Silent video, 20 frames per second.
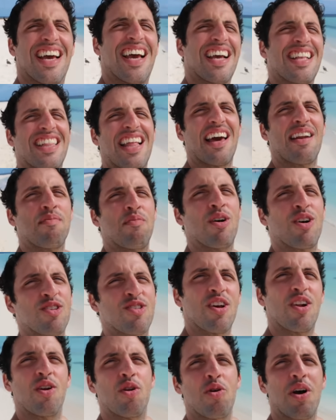Está
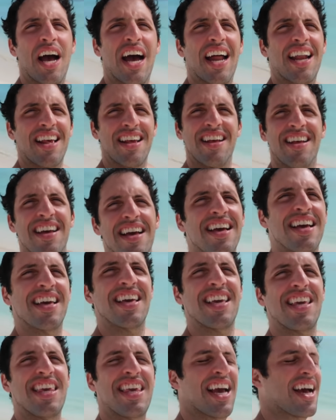hermoso el lugar,
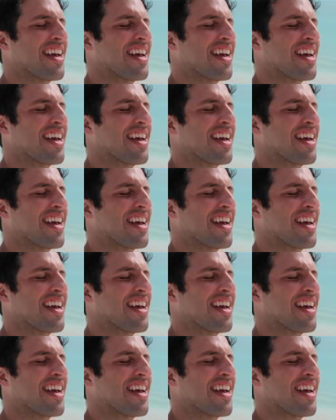y